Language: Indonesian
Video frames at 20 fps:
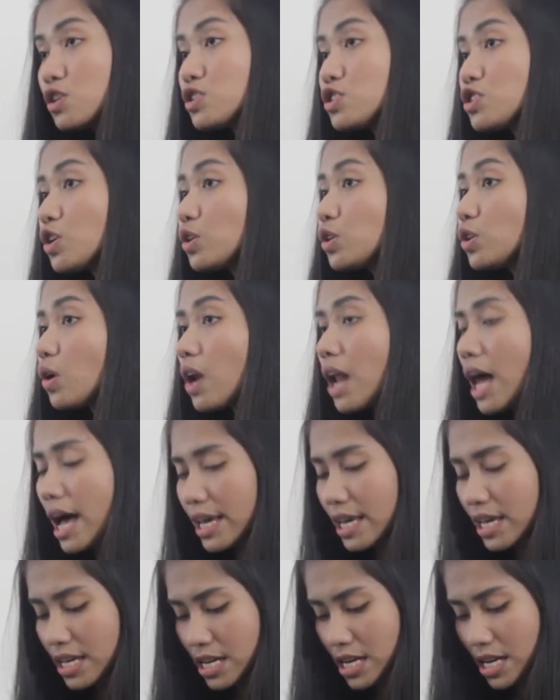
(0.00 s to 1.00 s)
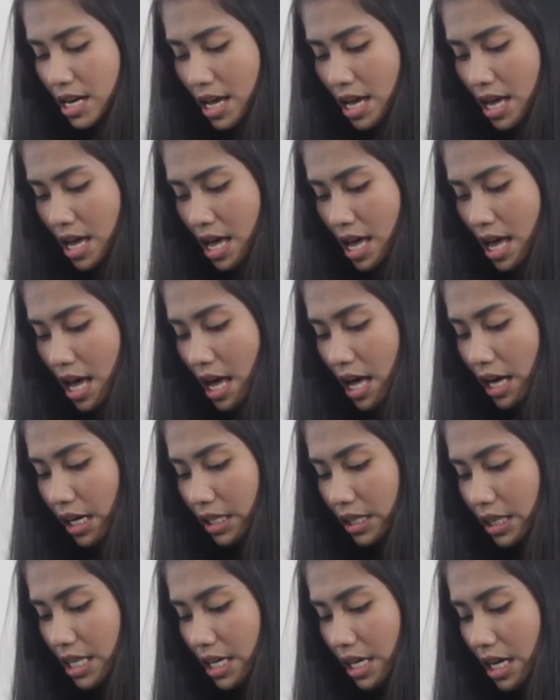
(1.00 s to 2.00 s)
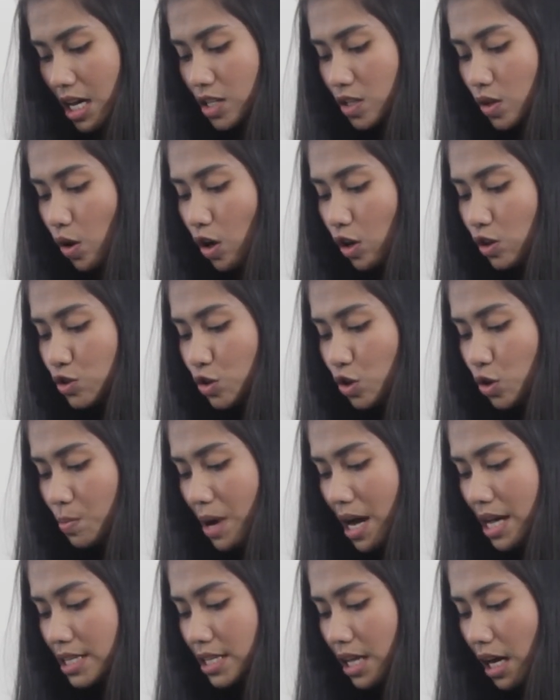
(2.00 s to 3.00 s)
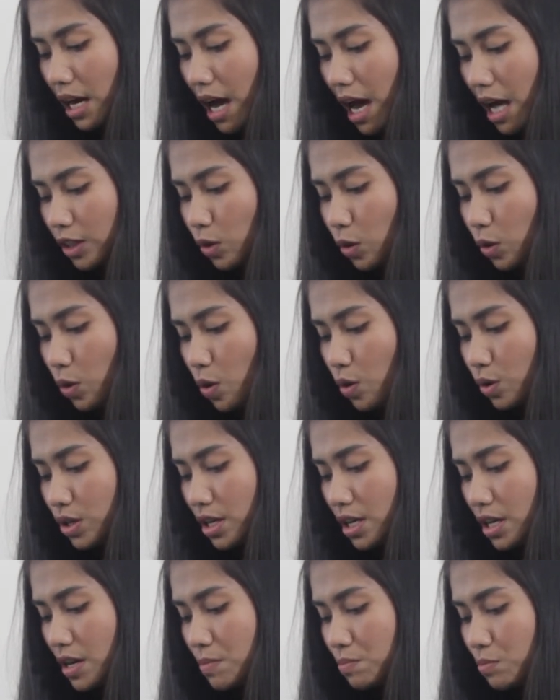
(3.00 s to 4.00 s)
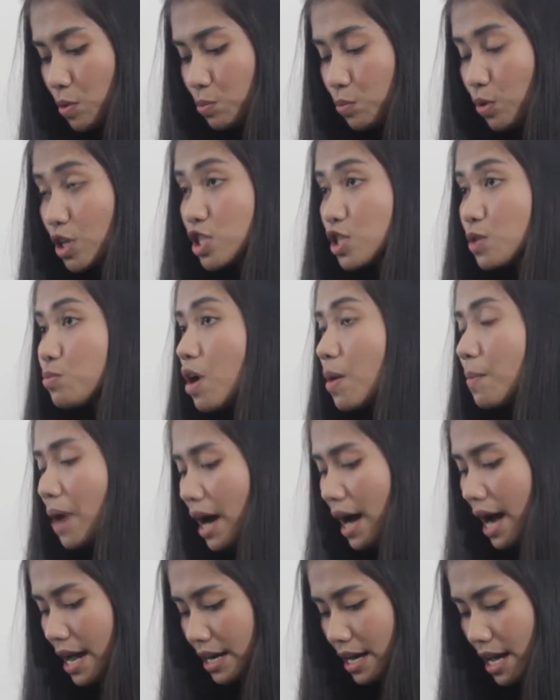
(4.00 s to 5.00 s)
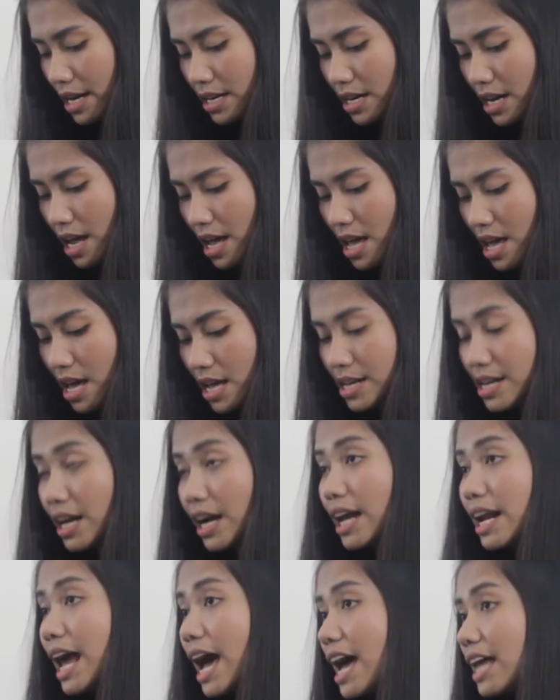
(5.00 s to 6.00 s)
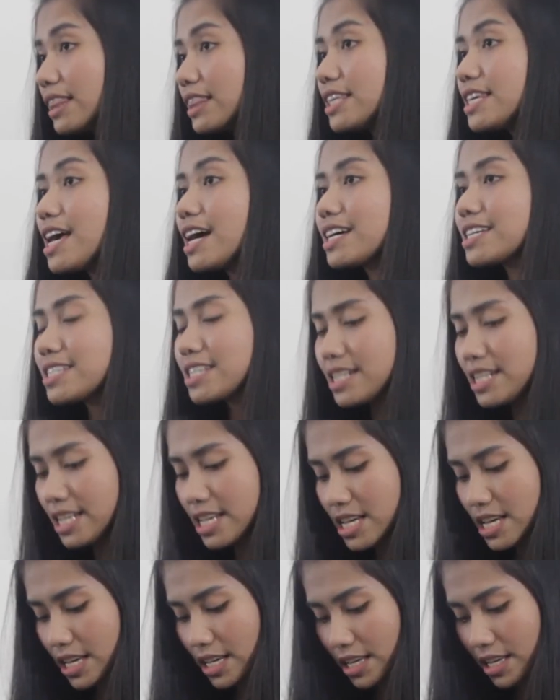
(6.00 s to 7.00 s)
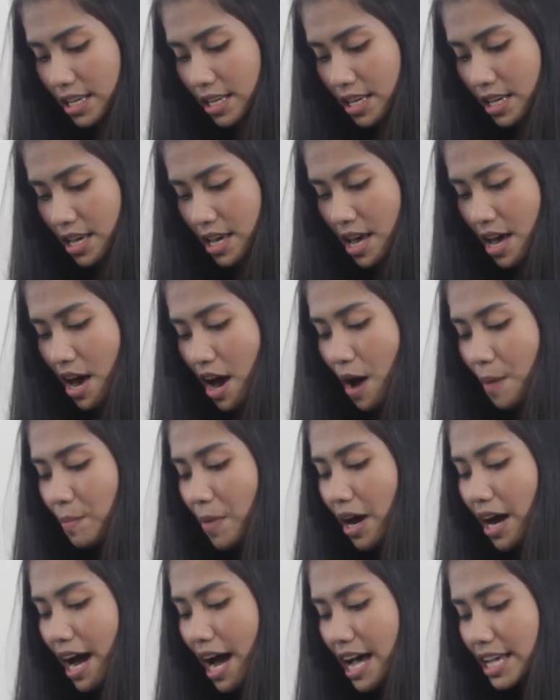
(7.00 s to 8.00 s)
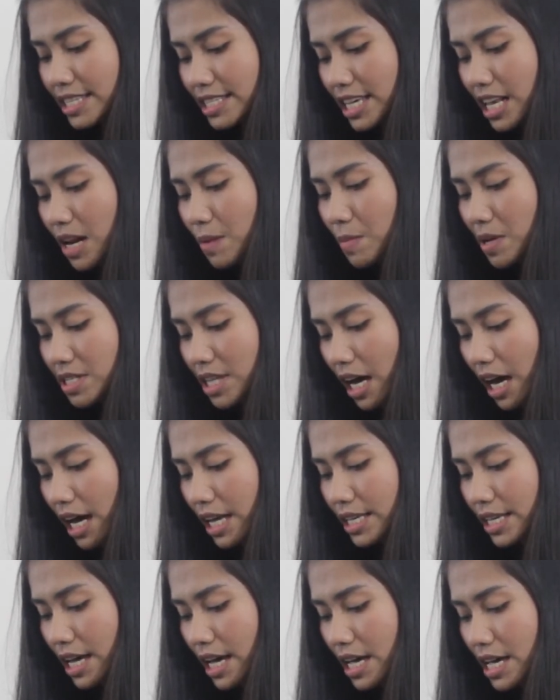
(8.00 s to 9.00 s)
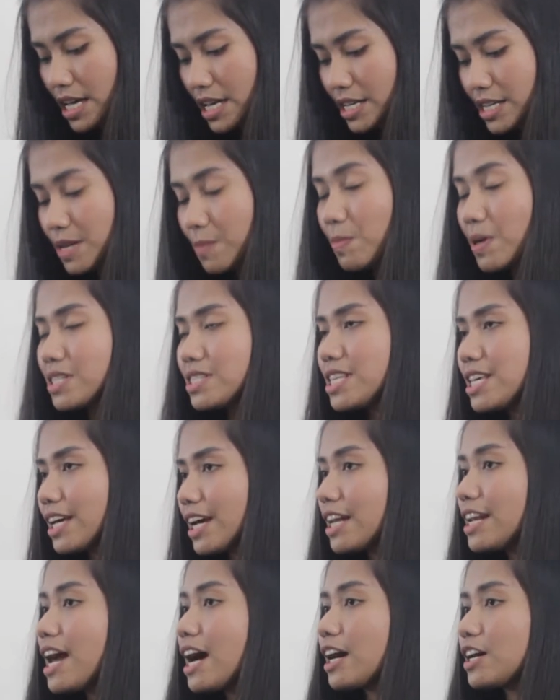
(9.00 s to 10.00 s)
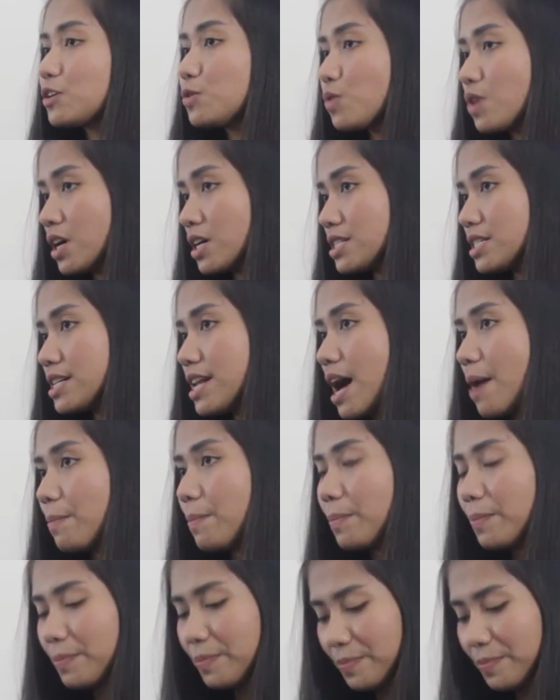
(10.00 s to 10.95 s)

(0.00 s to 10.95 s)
Contoh lain, ketika seorang juru masak atau koki membuat sebuah makanan dengan hati yang sedih, maka hasil masakannya dipastikan akan kurang sedap.